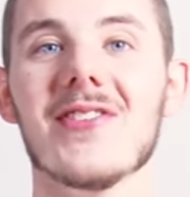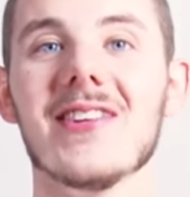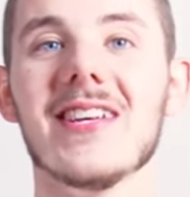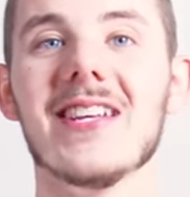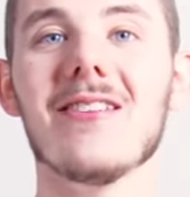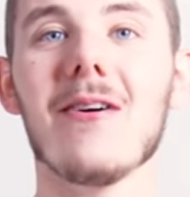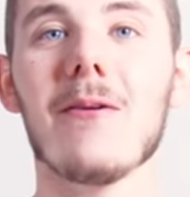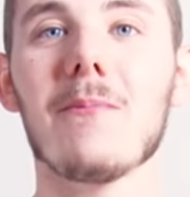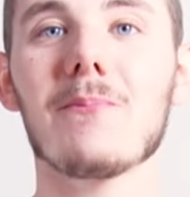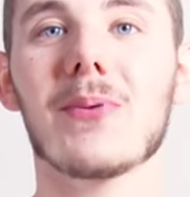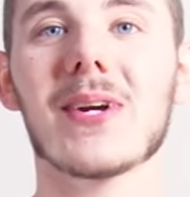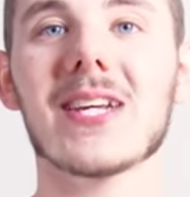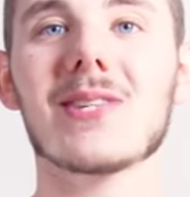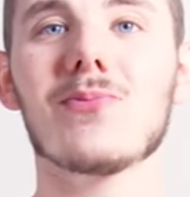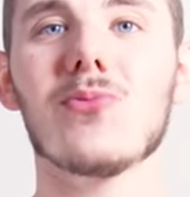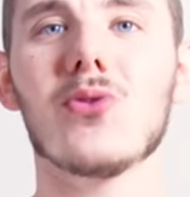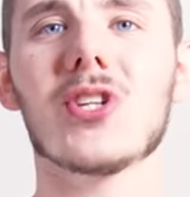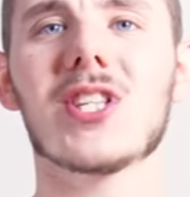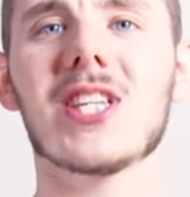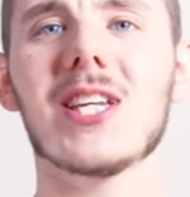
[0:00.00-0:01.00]
une énorme prise
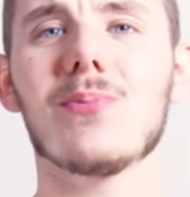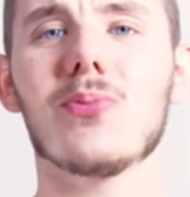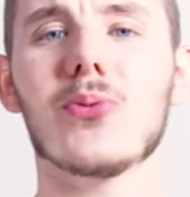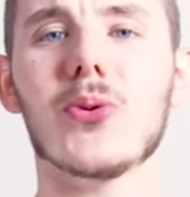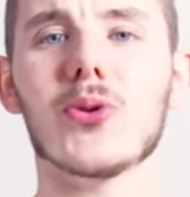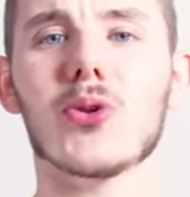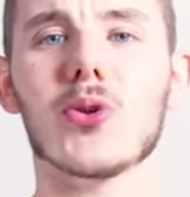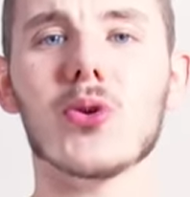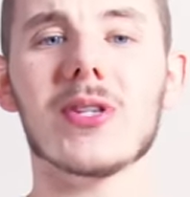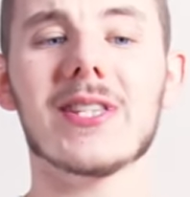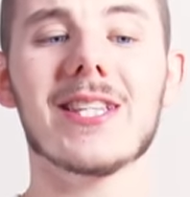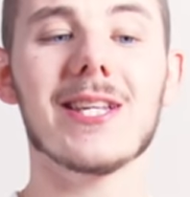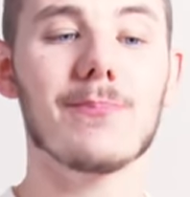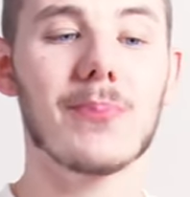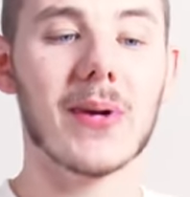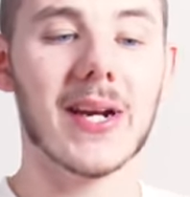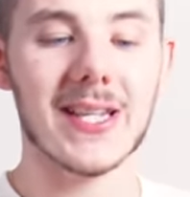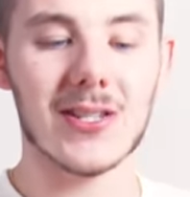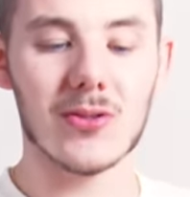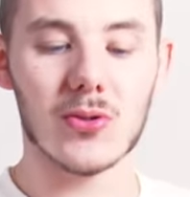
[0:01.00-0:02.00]
multiple de 10
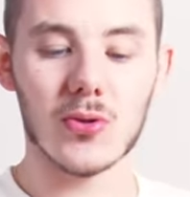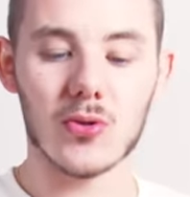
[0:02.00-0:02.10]
prises